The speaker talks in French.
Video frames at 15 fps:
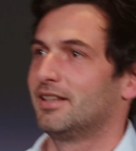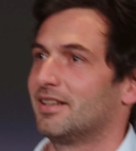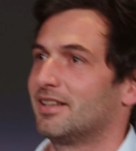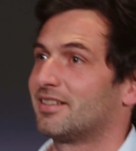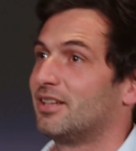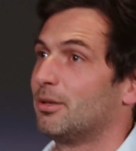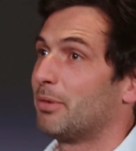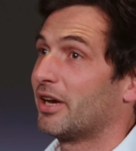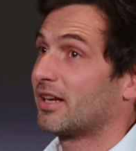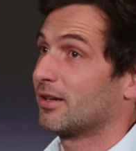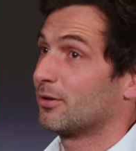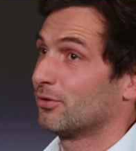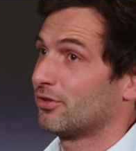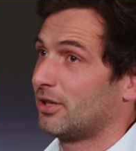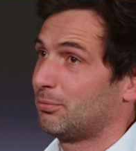Et ce n'est pas qu'un
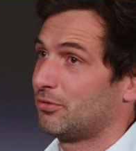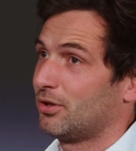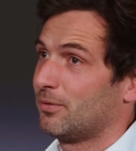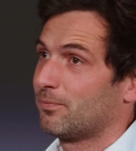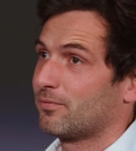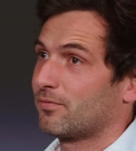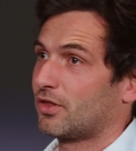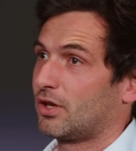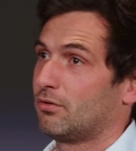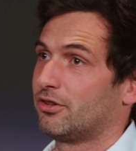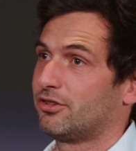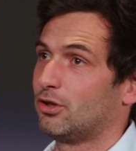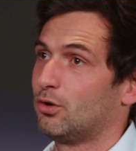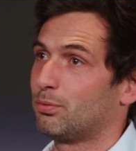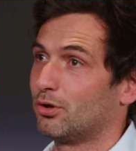concept.
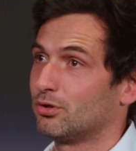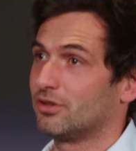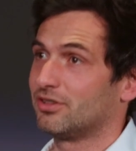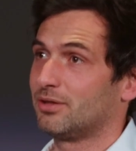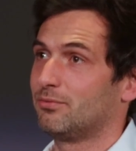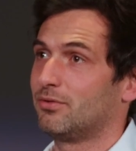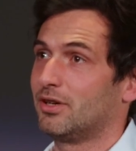Voici le prototype